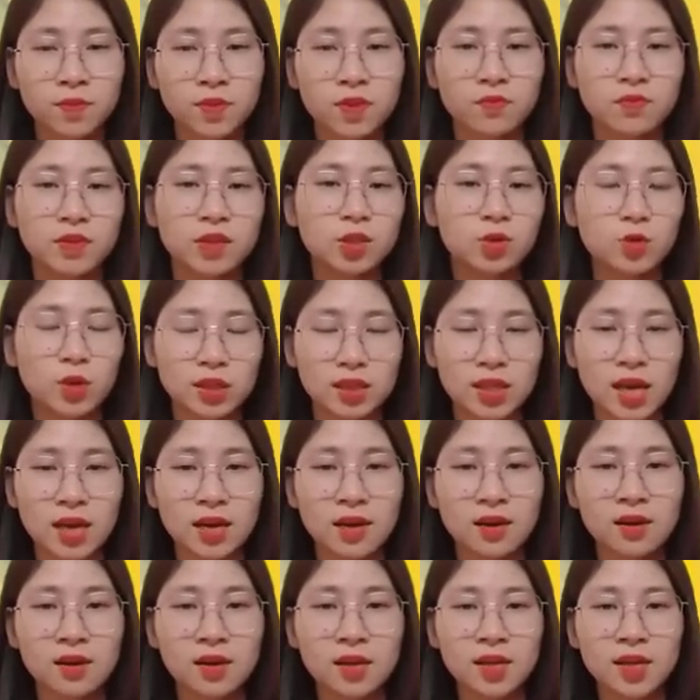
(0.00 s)
Tử vi tuổi
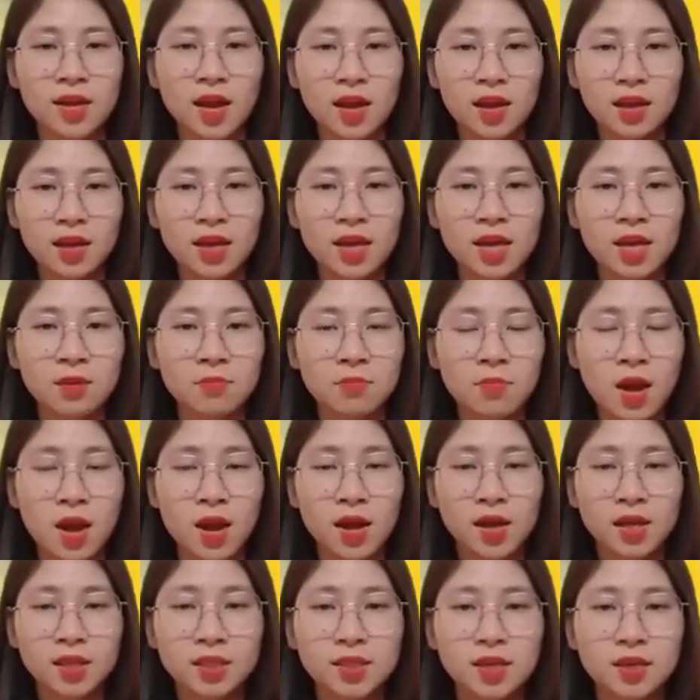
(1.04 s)
Tân Hợi, Kim,
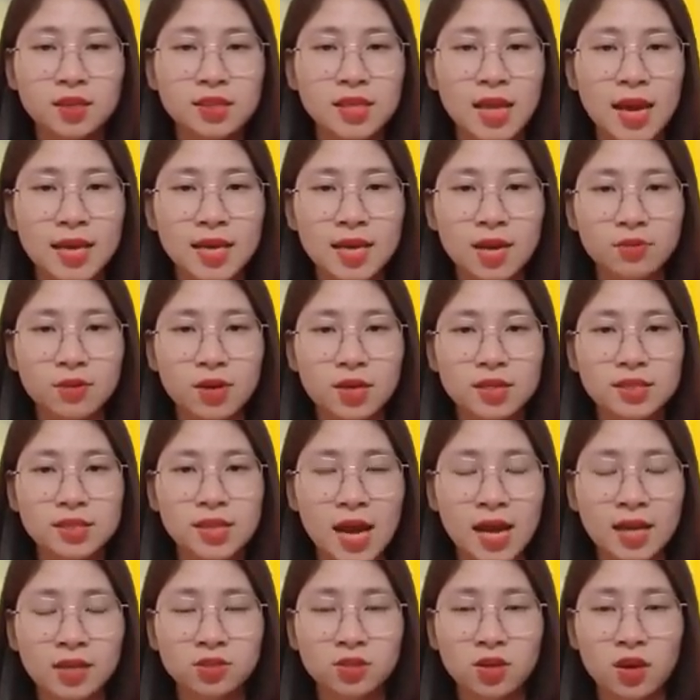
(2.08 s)
chớ dành nhiều thời
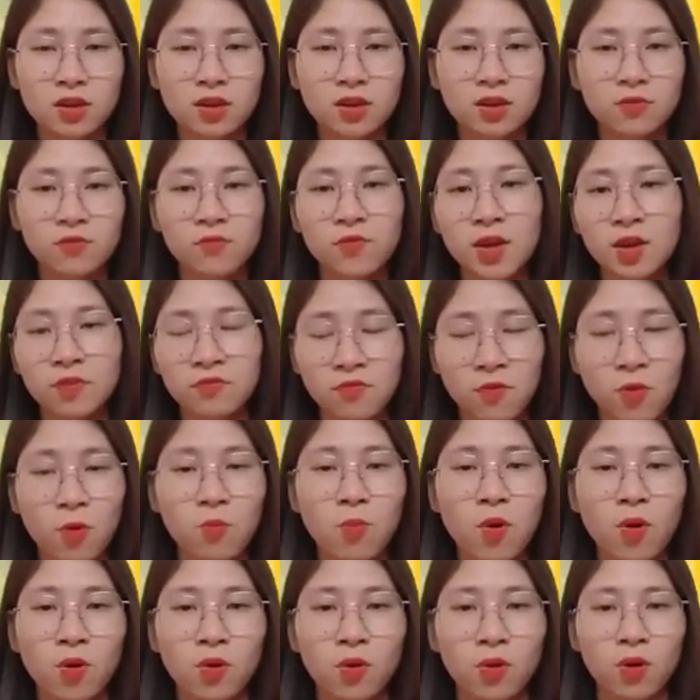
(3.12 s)
gian cho những việc vô
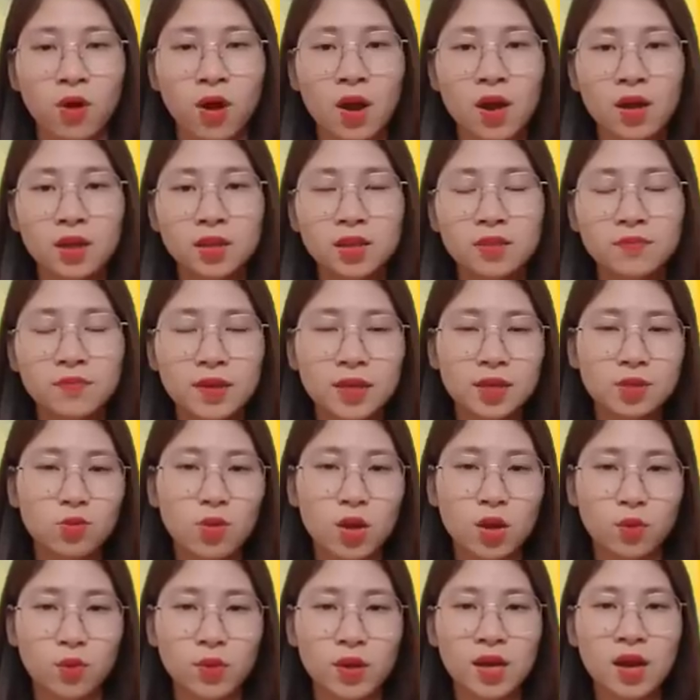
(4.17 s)
bổ. Tử vi
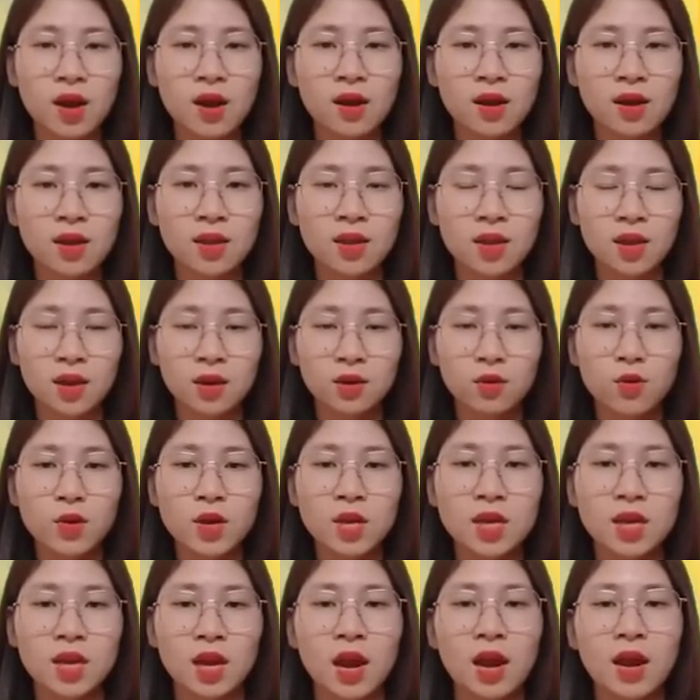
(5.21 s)
tuổi Quý Hợi,
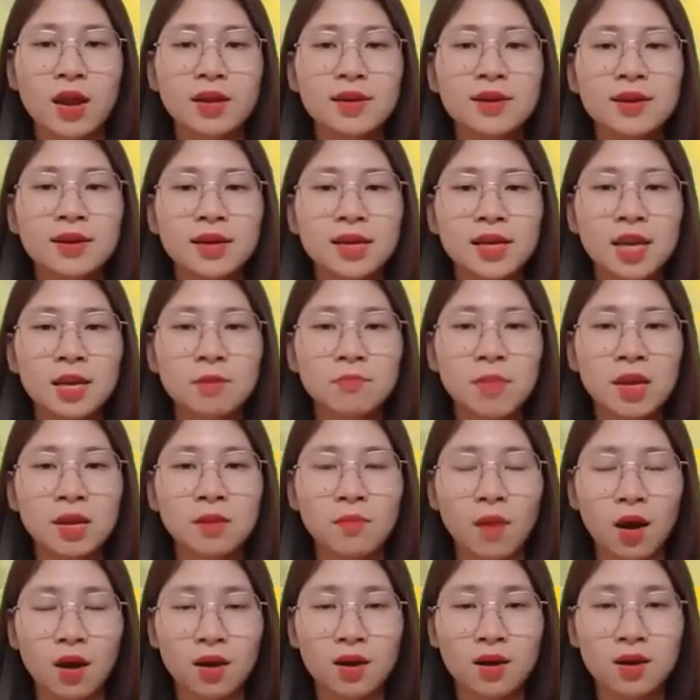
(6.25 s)
Thủy, đừng khiến mình
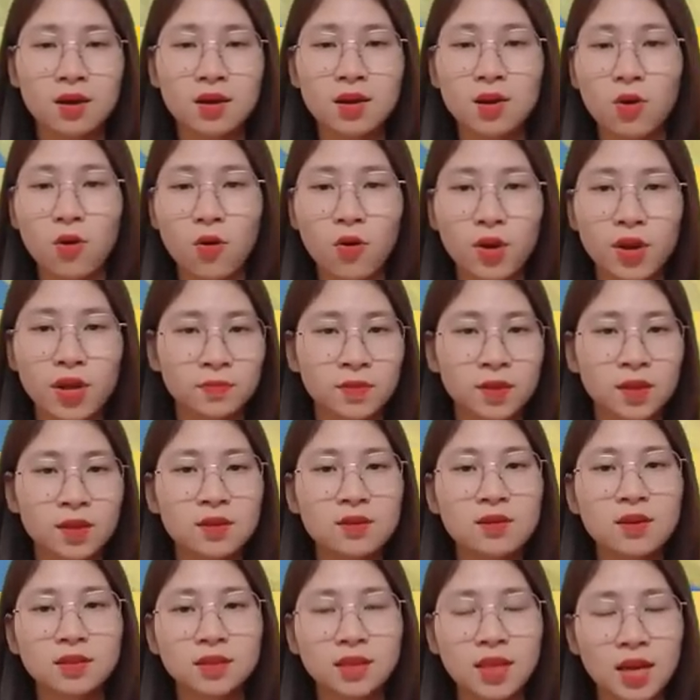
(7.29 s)
bỏ lỡ cơ hội
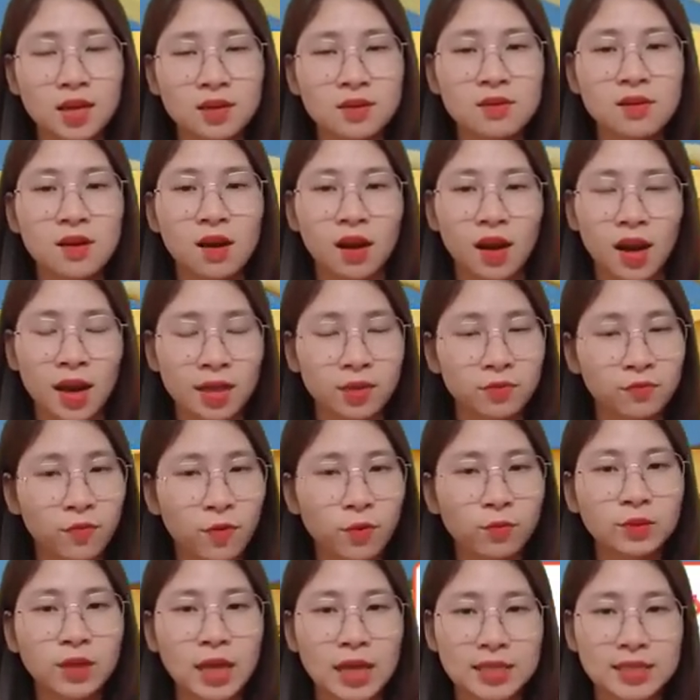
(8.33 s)
được tận hưởng hạnh
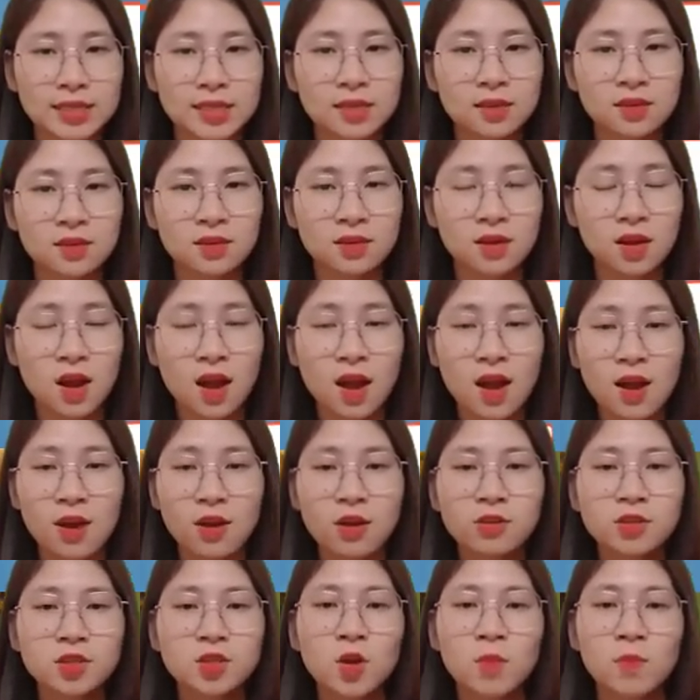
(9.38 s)
phúc thật sự.
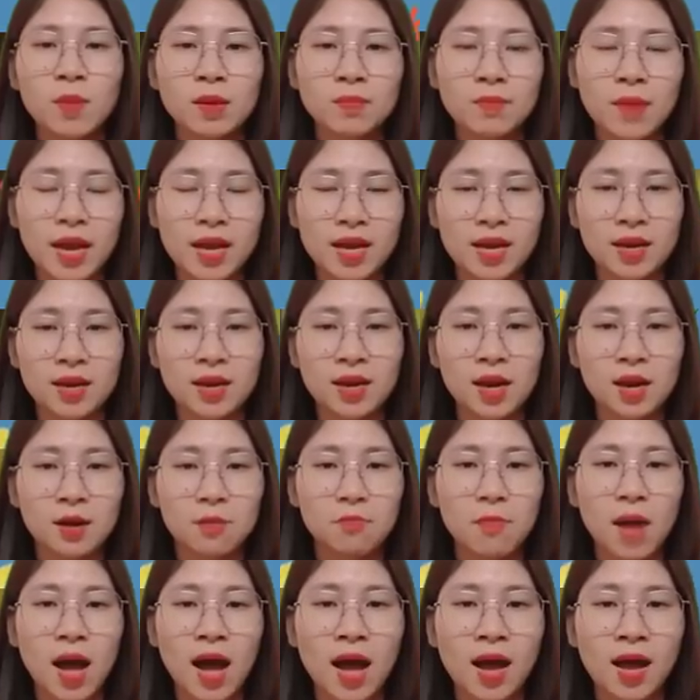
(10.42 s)
Con số may mắn
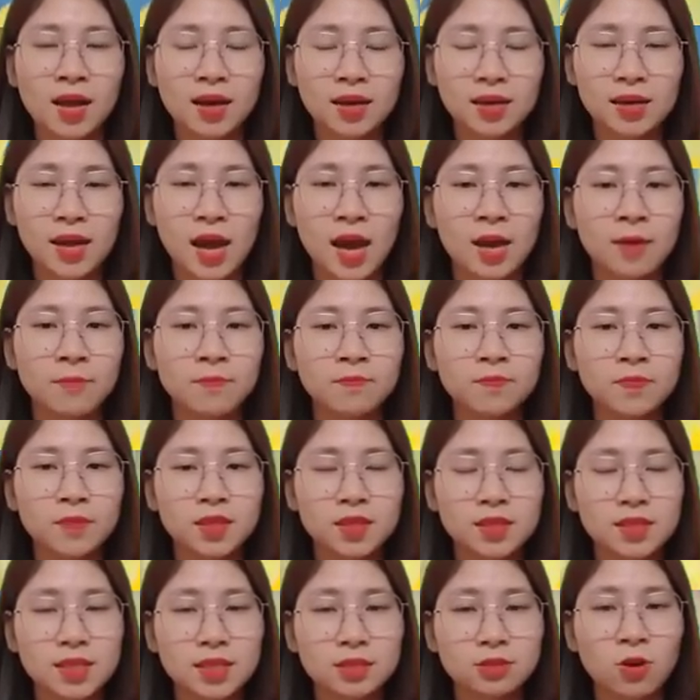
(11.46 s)
3, 8,
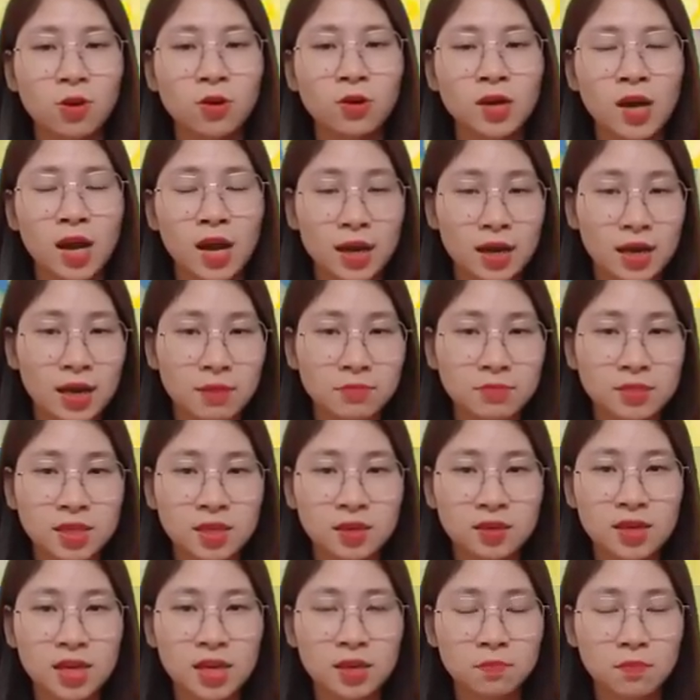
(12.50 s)
giờ tốt 5
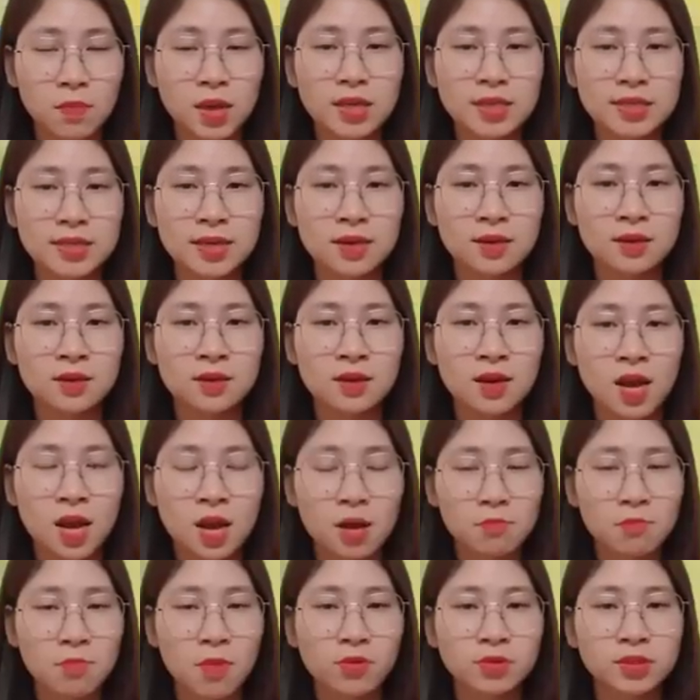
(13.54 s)
giờ đến 7 giờ,
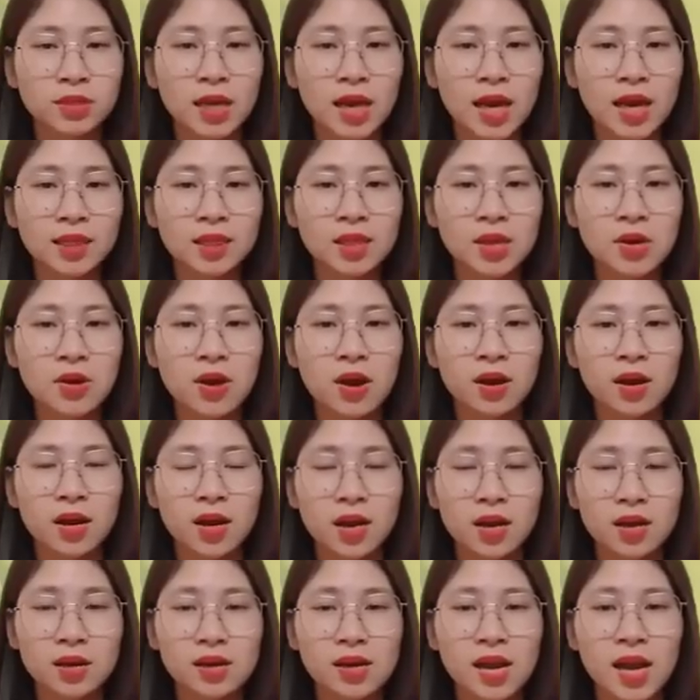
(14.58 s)
màu sắc cát tường
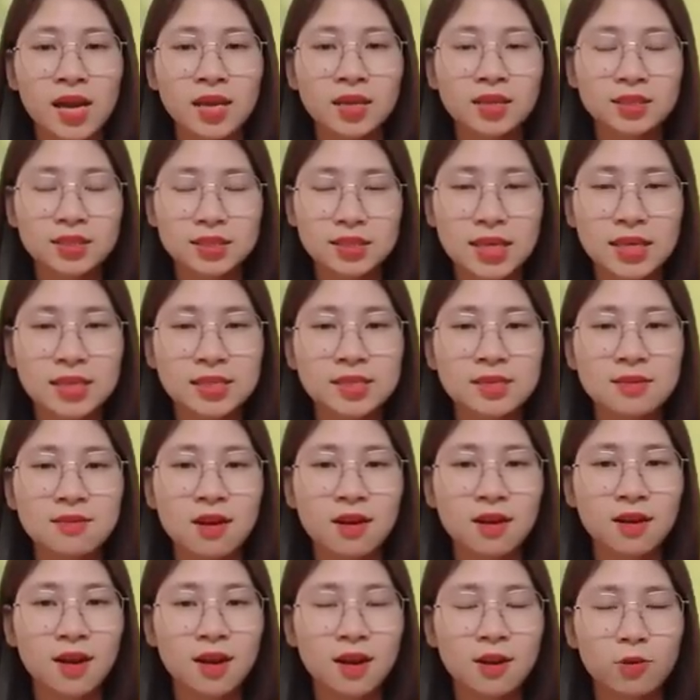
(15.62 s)
đen, xanh
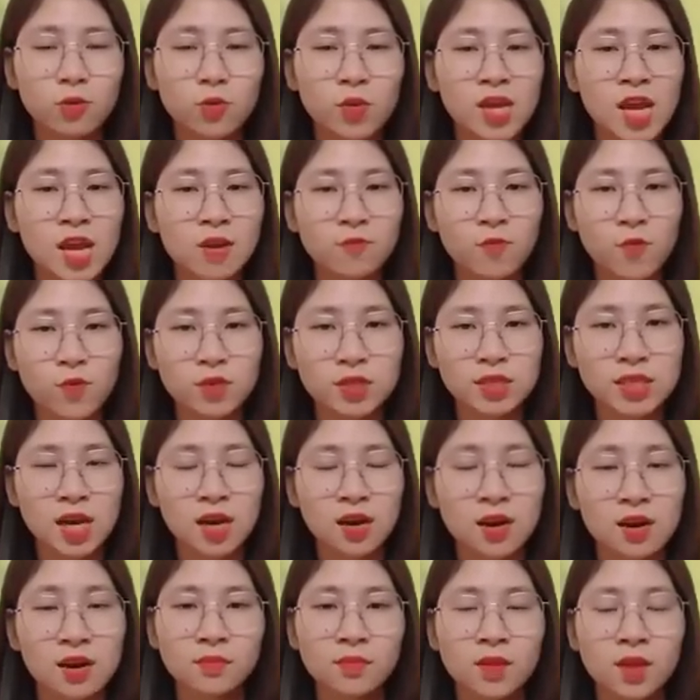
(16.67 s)
dương, quý nhân phù
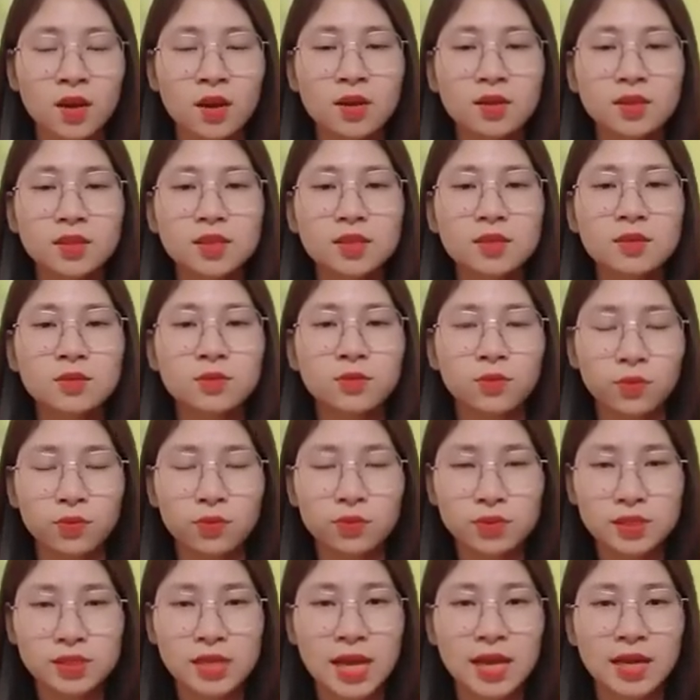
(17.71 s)
trợ Sửu,
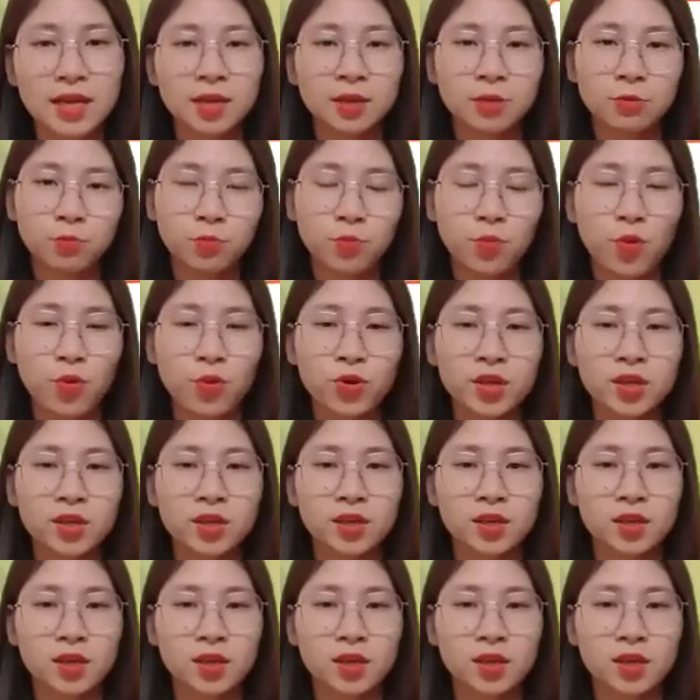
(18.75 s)
Dần, Mùi.